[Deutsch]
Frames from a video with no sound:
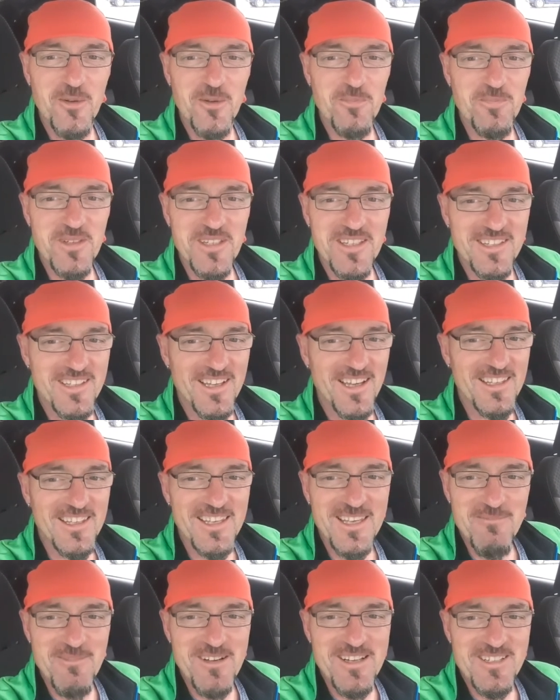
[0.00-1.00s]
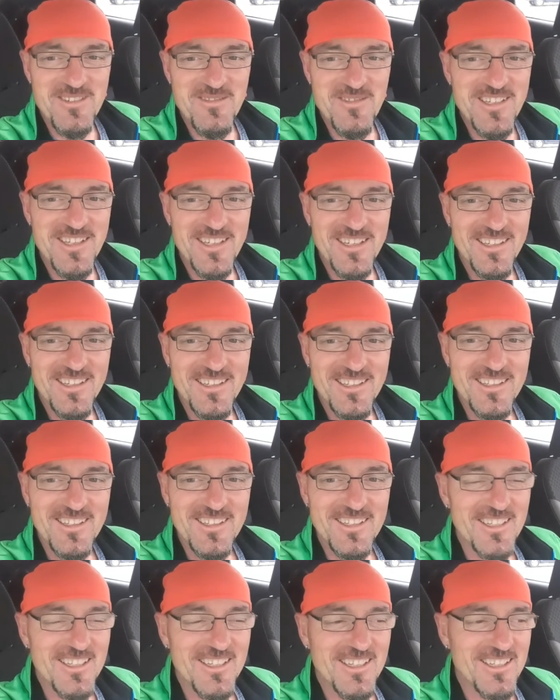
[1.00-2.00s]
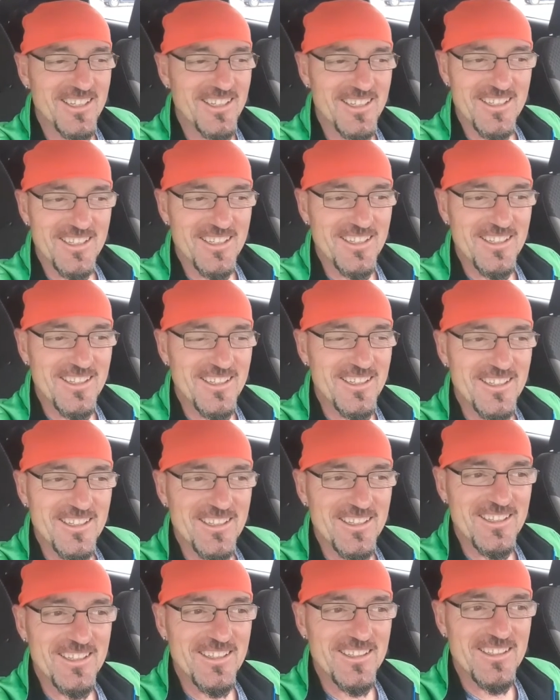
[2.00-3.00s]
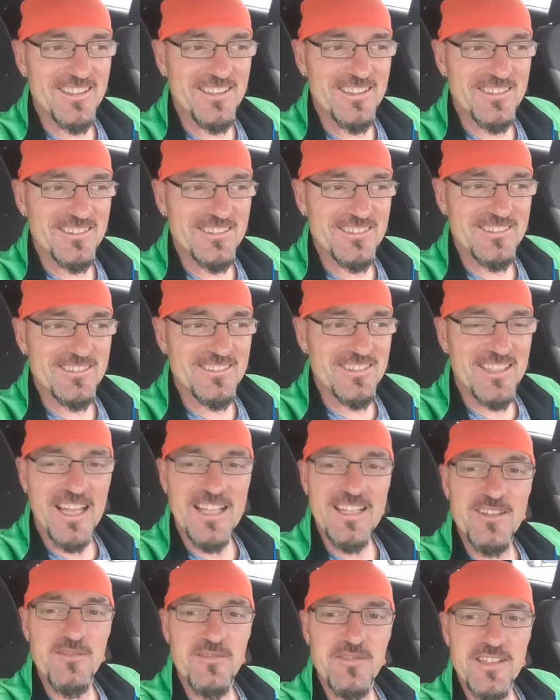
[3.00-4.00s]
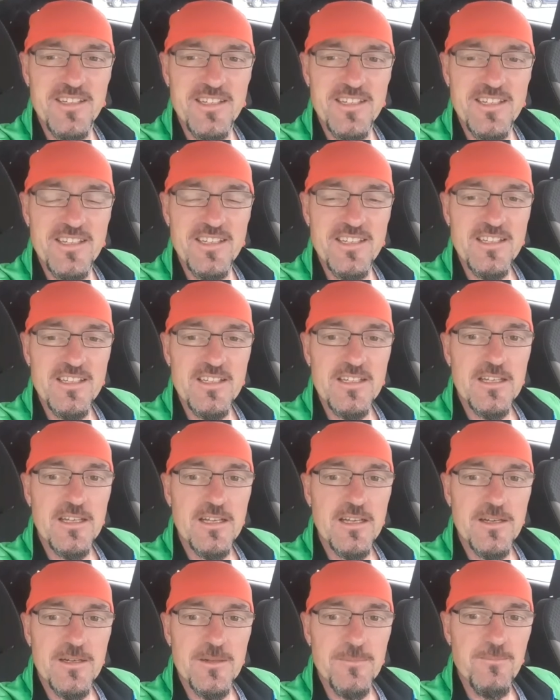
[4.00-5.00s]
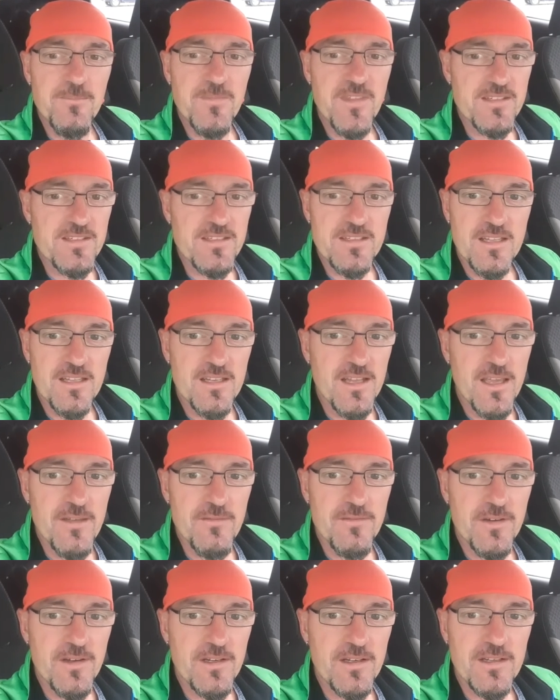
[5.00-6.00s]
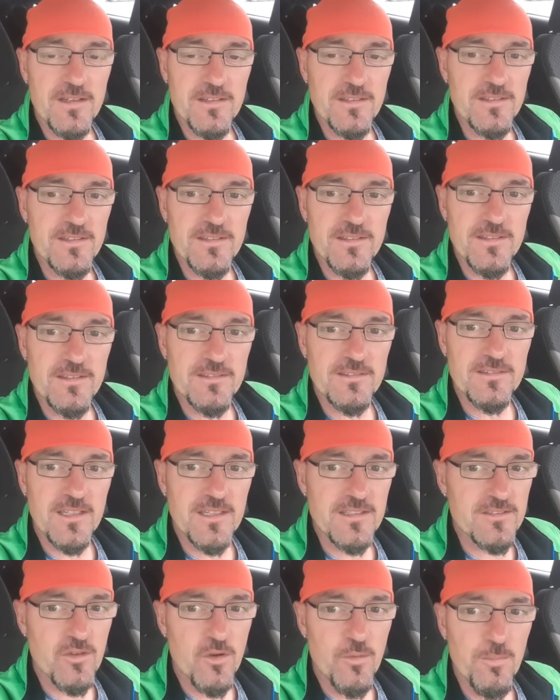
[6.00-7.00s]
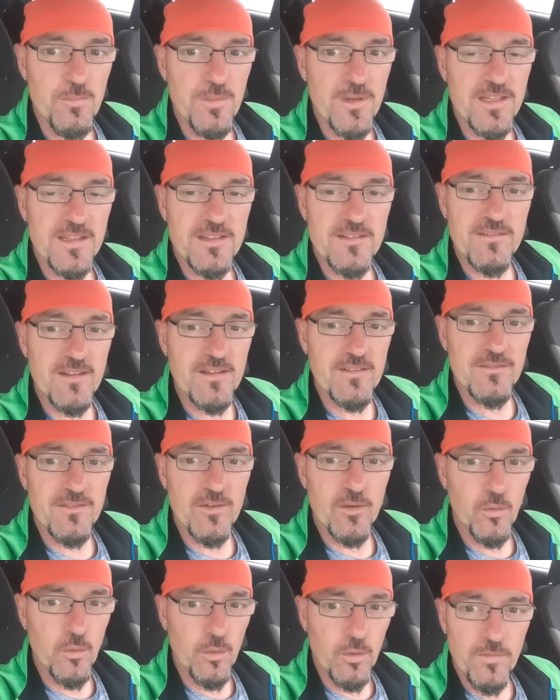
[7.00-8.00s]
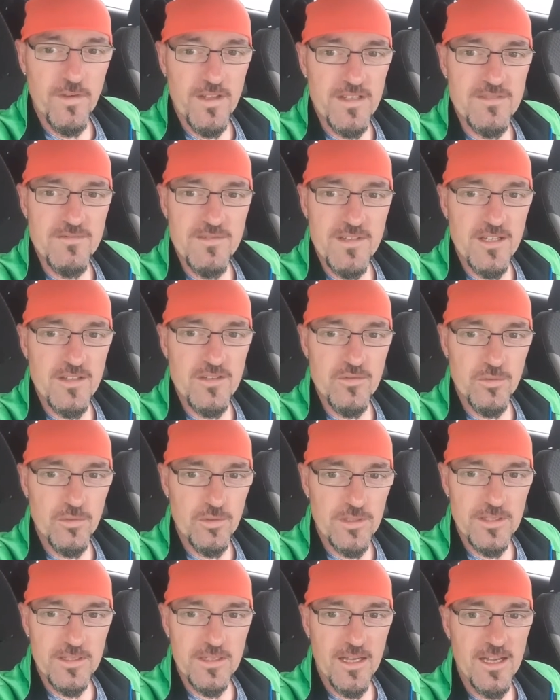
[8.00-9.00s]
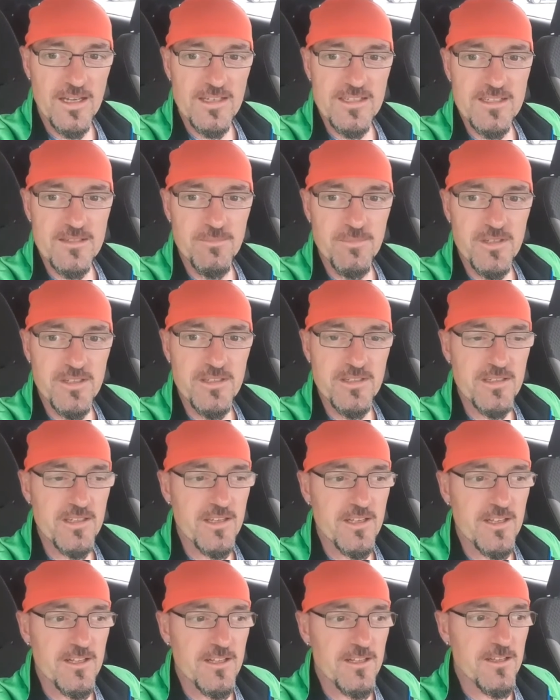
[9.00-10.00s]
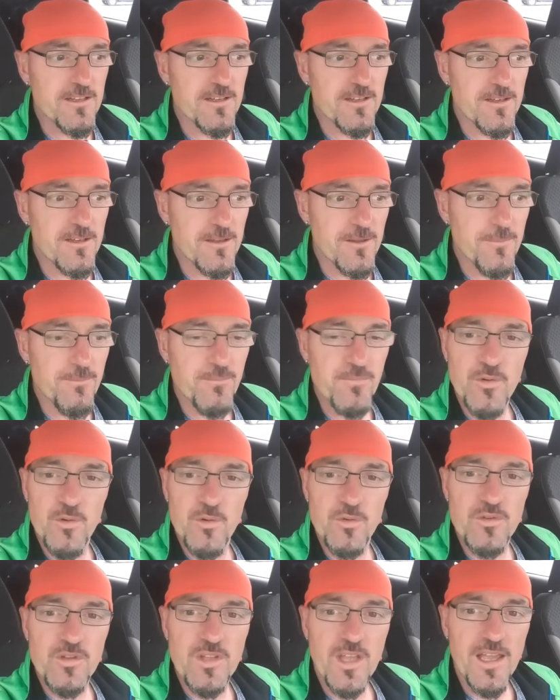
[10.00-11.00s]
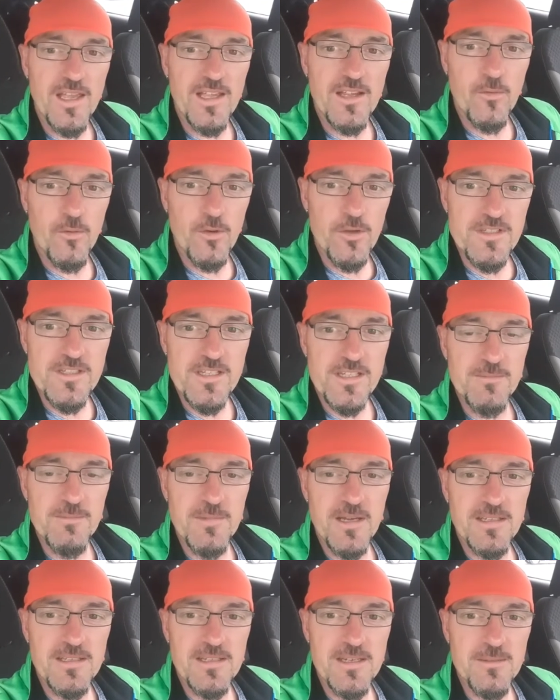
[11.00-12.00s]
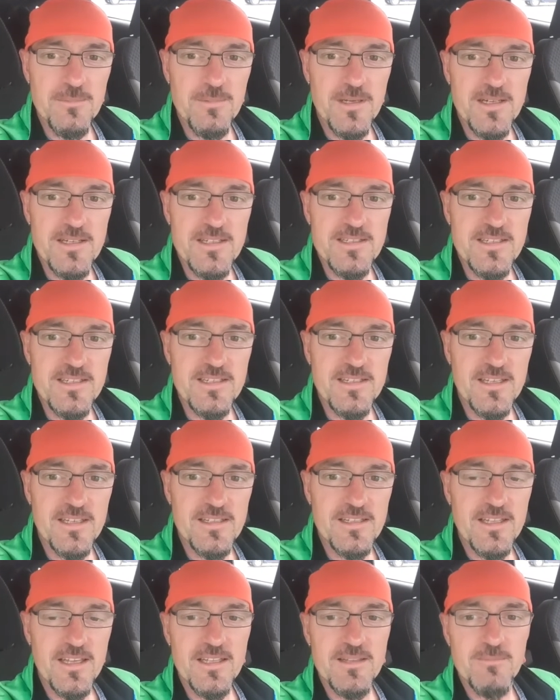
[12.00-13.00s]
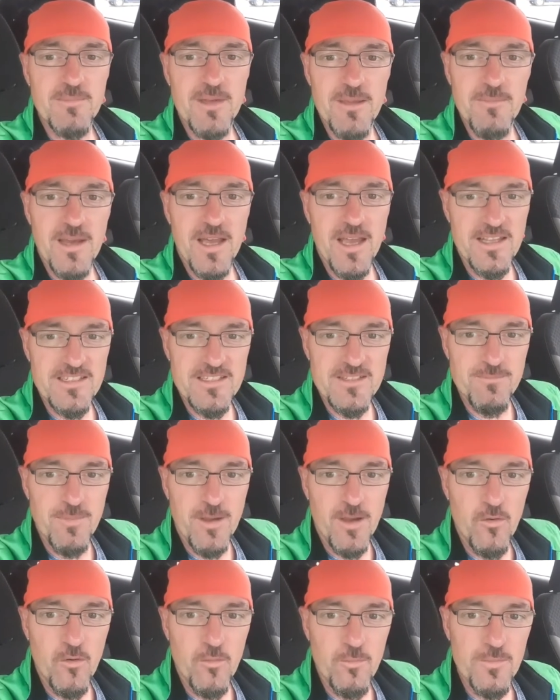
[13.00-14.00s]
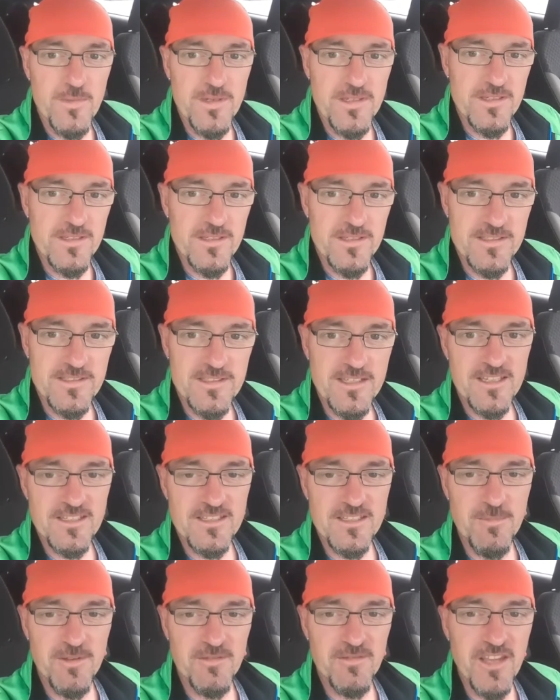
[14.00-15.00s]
ob ich da jemals wieder äh, Land finde, ähm, dass ich dann einfach äh, das komplett rückwärts wieder zurückgekraxelt bin ähm, und drei Kreuze gemacht habe, als ich dann an meinem Rastbaum äh, das erste Mal